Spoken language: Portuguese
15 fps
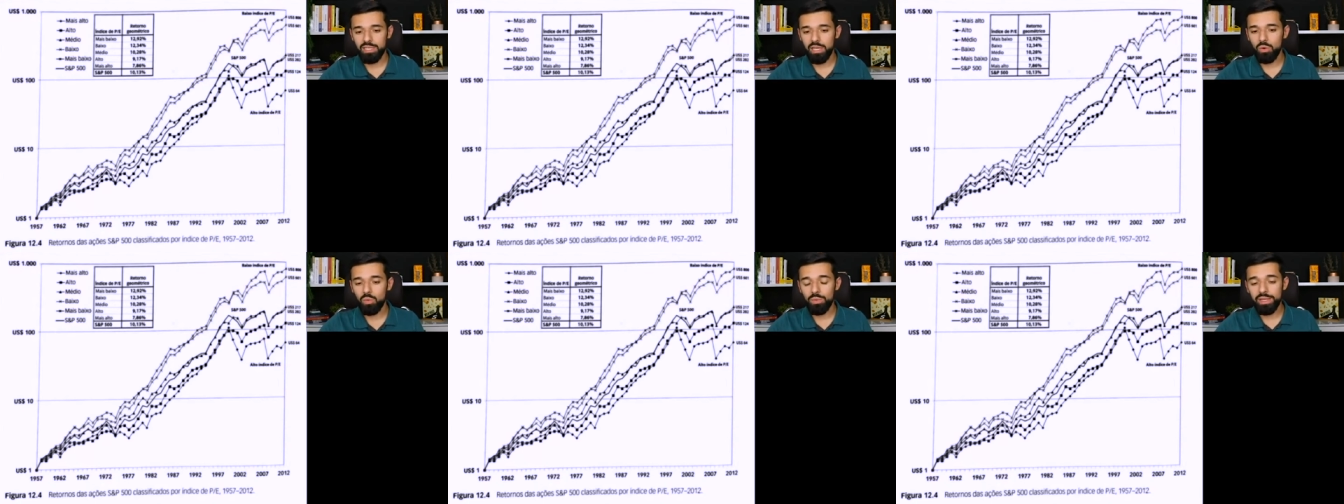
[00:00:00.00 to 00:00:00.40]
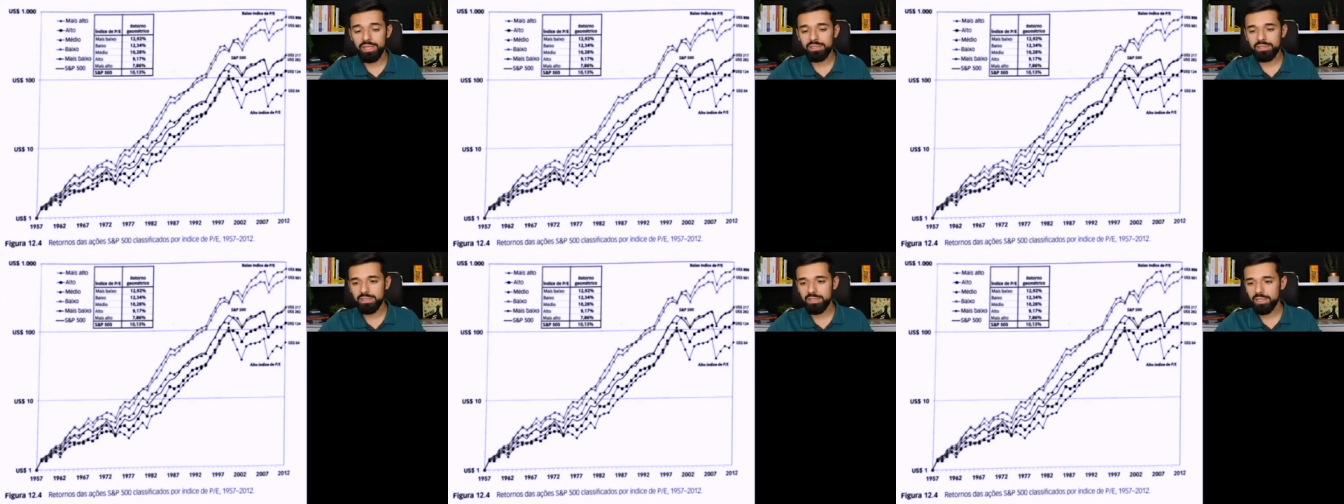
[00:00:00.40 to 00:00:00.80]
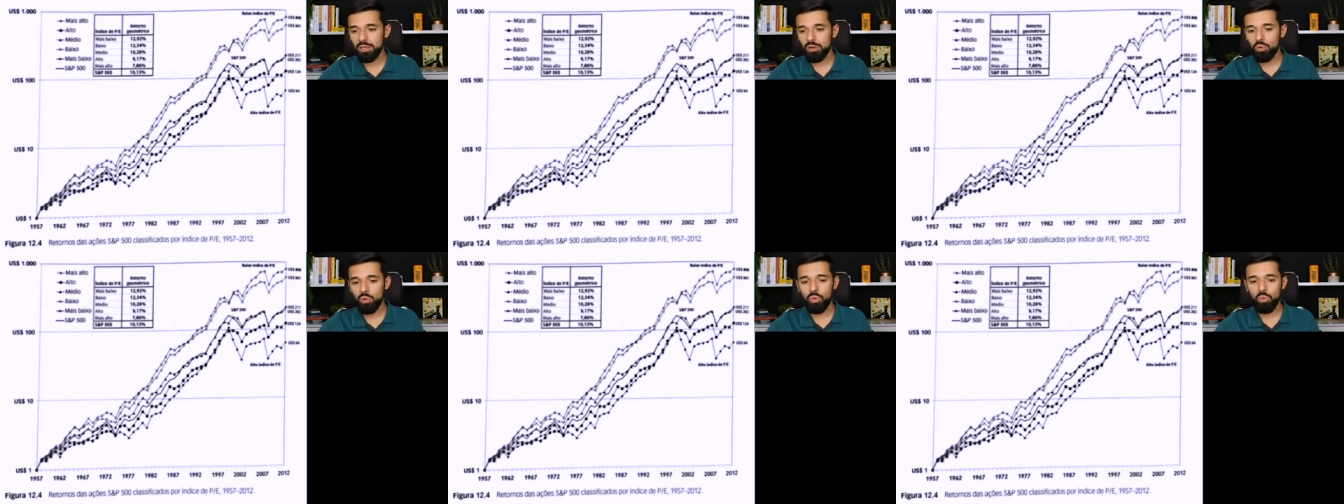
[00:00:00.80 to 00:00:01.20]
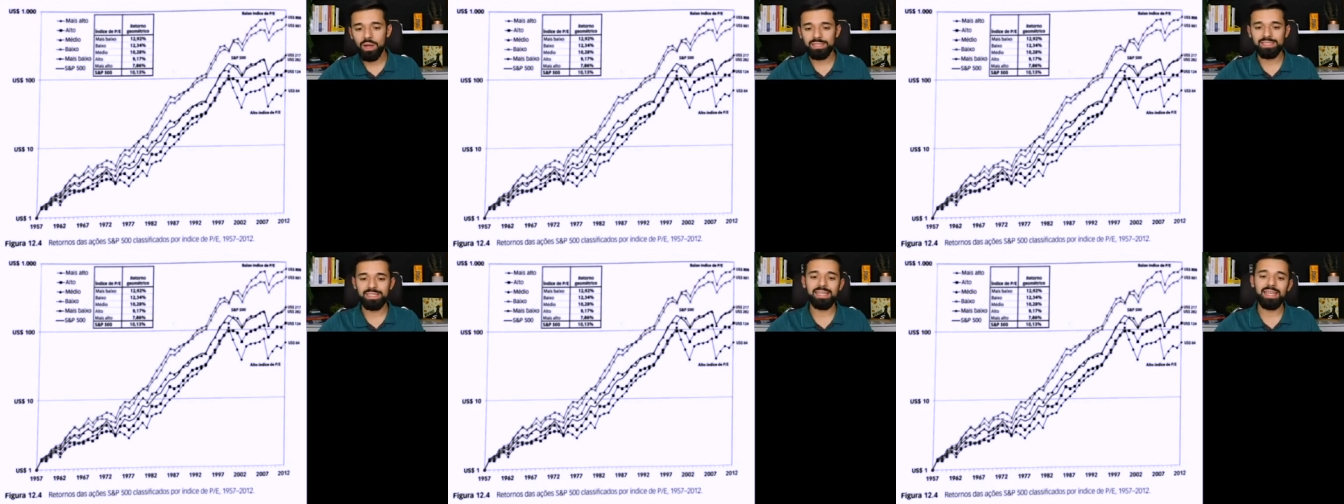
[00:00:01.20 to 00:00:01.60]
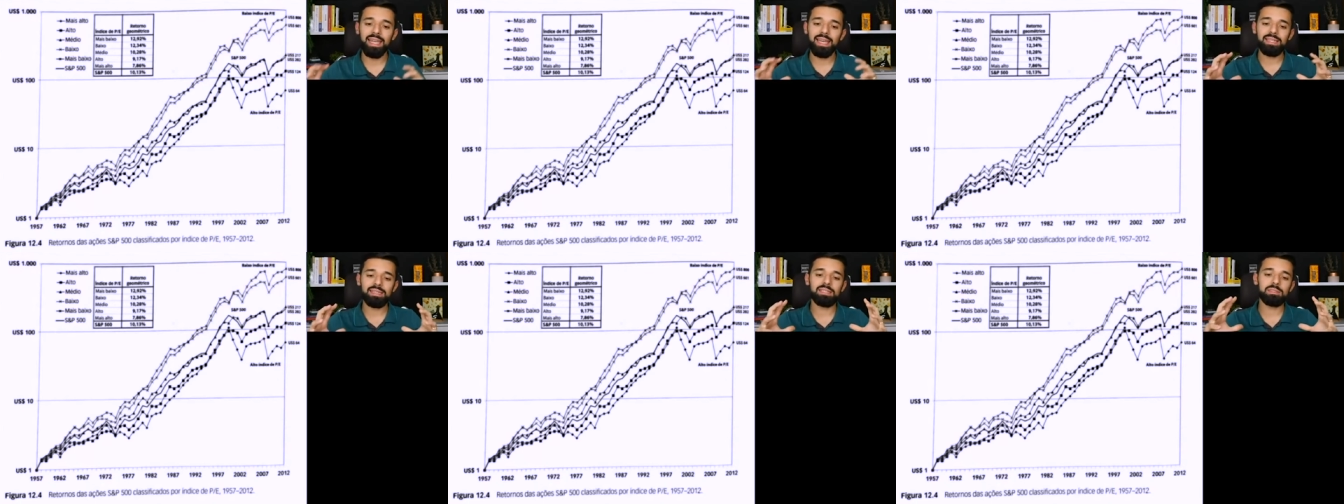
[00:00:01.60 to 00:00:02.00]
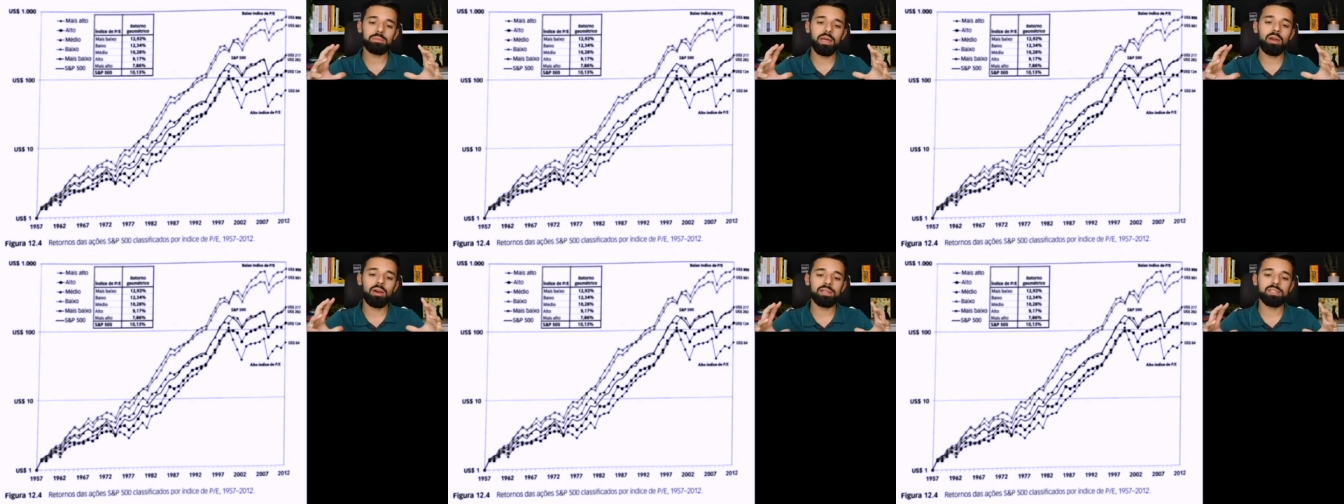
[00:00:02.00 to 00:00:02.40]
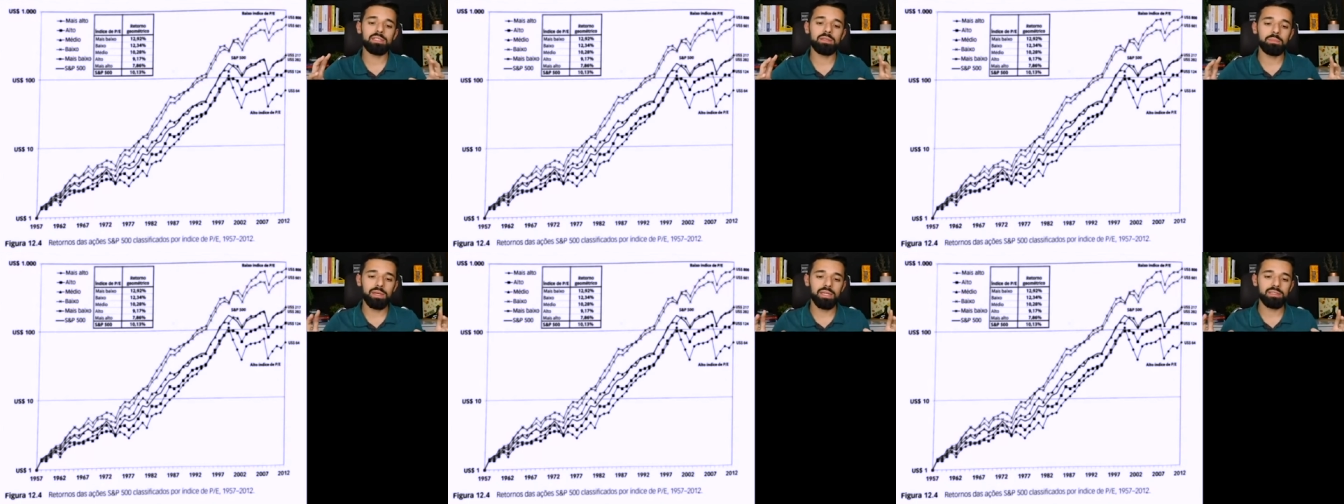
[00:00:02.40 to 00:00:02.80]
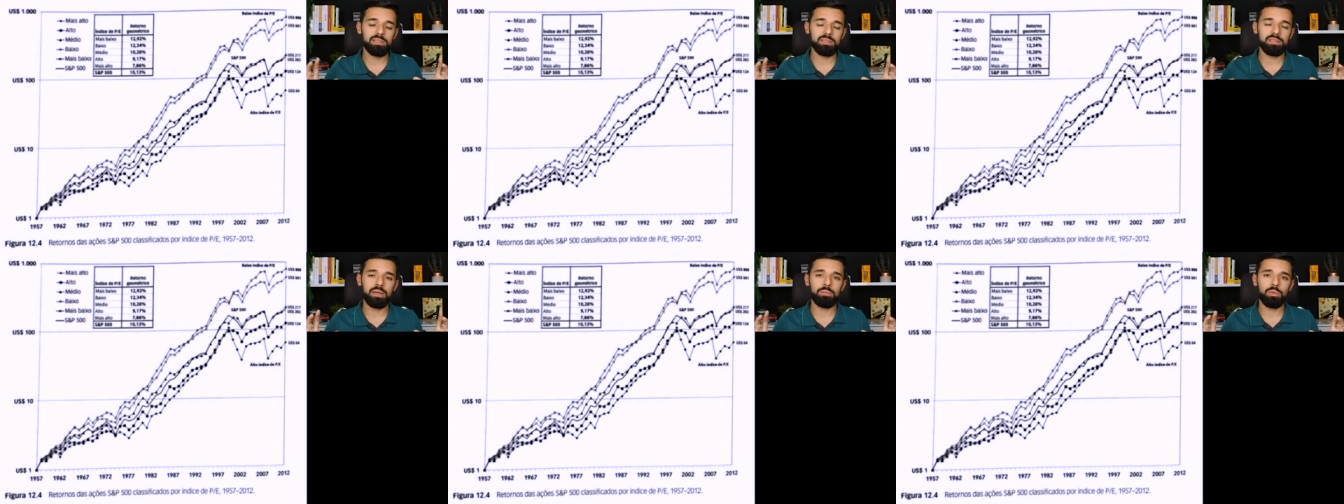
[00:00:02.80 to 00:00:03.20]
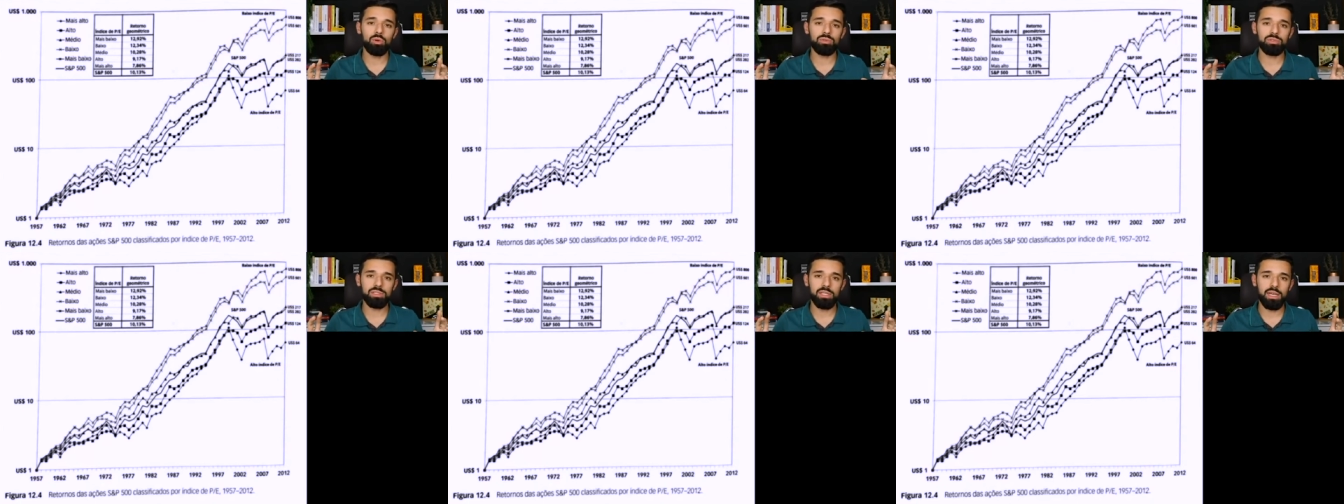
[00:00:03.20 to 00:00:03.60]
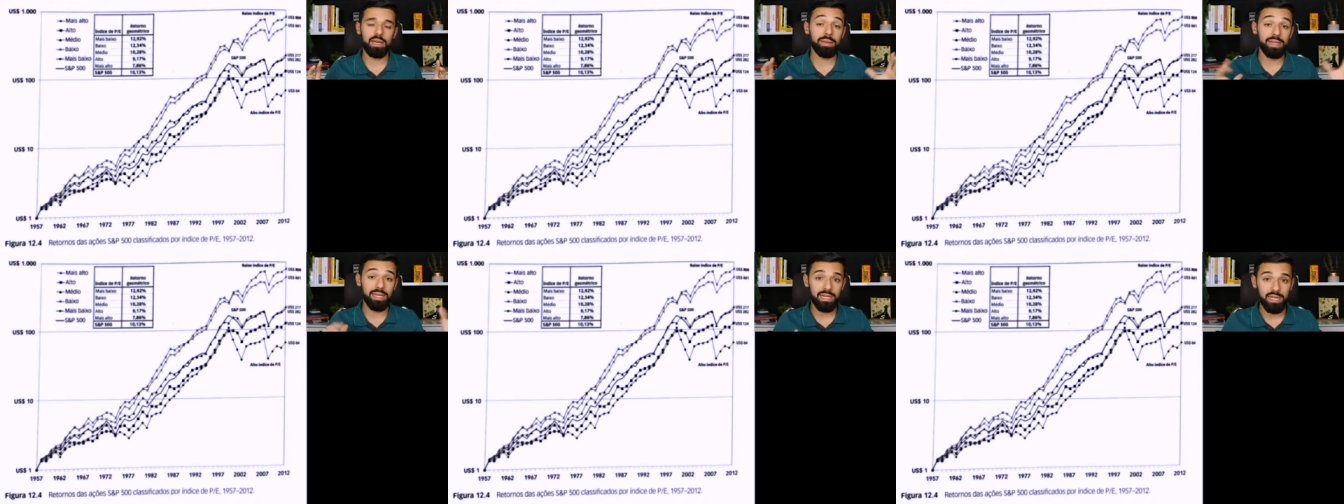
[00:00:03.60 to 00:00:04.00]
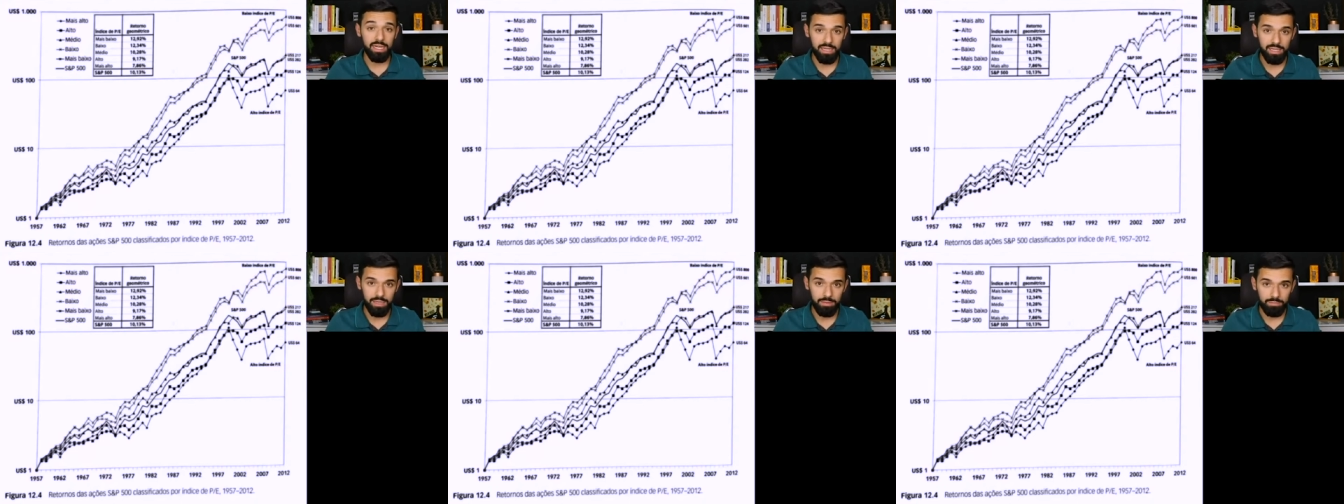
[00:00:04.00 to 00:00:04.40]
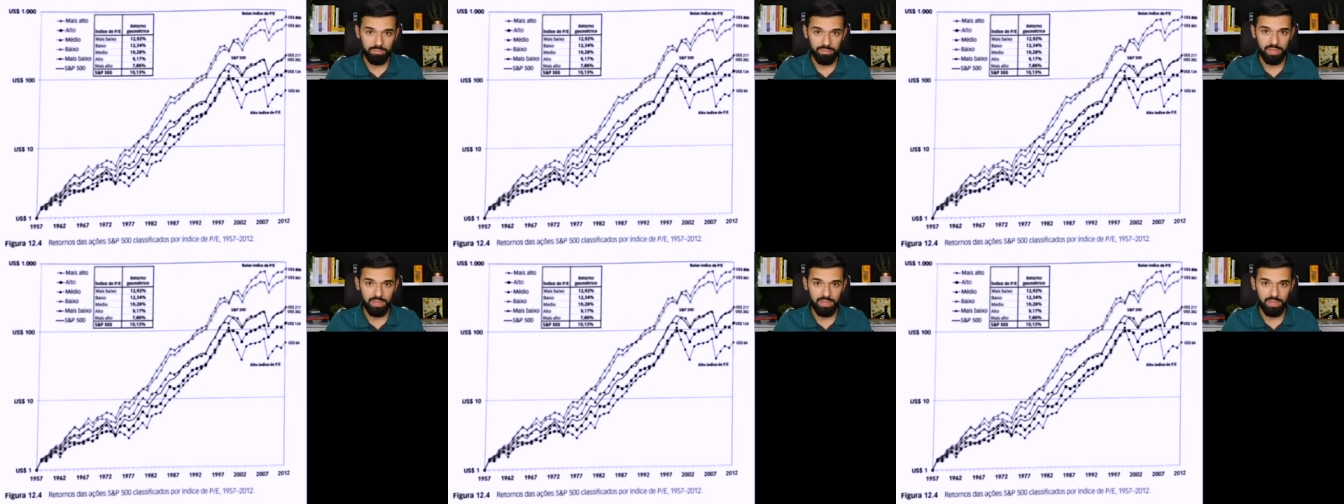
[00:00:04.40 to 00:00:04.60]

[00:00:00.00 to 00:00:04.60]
que é um índice com as 500 maiores empresas da bolsa americana,